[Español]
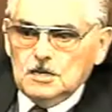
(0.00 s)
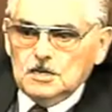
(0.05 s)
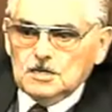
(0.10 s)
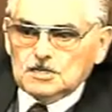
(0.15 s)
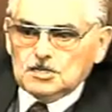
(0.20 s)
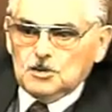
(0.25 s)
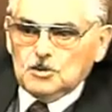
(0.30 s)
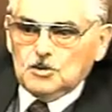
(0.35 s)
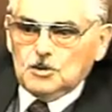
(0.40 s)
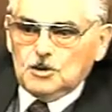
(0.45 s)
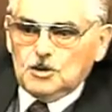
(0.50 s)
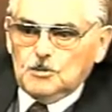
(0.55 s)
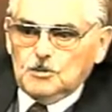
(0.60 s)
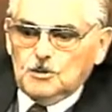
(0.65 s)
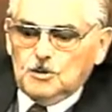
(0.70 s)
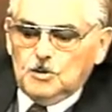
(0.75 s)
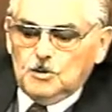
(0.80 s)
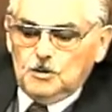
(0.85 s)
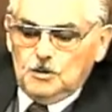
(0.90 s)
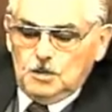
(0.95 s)

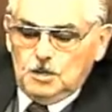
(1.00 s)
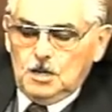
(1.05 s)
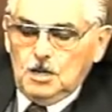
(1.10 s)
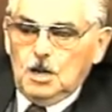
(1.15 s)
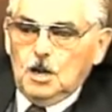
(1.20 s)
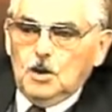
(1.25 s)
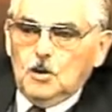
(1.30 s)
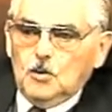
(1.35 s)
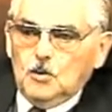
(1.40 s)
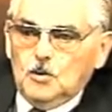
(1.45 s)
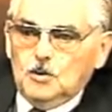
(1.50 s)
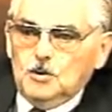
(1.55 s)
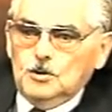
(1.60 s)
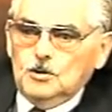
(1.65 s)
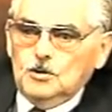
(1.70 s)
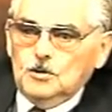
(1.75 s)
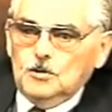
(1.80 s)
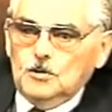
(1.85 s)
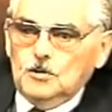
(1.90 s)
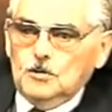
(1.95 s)
Seudónimo,
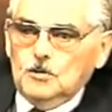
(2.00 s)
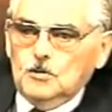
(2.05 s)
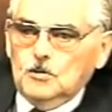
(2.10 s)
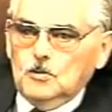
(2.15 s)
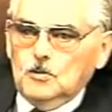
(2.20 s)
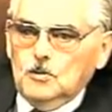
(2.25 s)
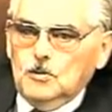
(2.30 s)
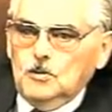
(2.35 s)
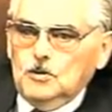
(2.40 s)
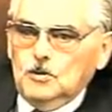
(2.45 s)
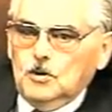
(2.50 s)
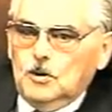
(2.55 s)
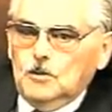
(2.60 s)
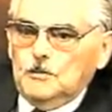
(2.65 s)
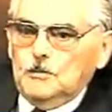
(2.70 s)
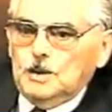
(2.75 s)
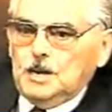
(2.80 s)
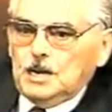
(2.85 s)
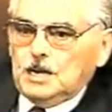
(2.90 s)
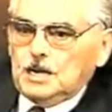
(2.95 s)
un, un
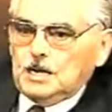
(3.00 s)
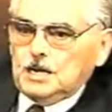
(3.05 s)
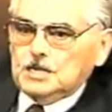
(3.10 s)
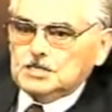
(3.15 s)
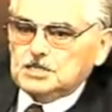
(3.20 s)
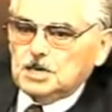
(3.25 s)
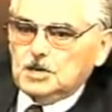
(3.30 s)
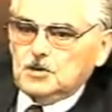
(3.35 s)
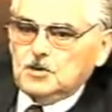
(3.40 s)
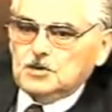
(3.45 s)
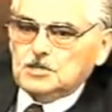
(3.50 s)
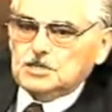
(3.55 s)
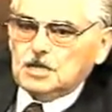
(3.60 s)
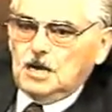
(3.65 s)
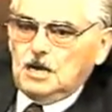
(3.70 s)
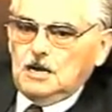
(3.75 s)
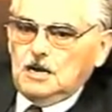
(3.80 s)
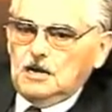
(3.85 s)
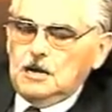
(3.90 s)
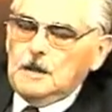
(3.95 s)
nombre que se
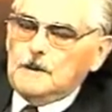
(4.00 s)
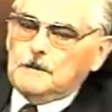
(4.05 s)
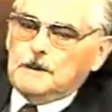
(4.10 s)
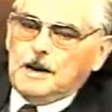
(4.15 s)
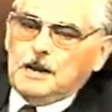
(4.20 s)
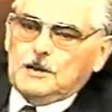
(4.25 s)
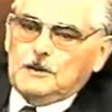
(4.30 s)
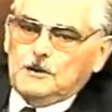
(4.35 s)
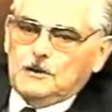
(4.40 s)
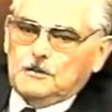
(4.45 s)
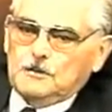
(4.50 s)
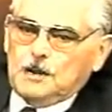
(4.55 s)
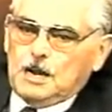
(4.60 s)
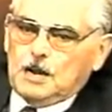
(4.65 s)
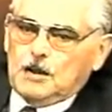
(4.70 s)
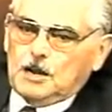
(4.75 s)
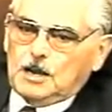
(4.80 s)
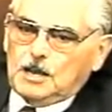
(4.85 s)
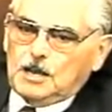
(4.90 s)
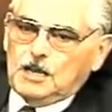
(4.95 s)
usa para
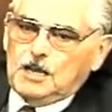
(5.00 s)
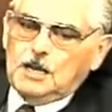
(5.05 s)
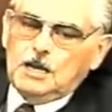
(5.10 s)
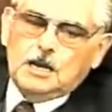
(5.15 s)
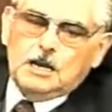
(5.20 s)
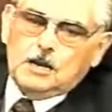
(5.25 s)
nombrar, que,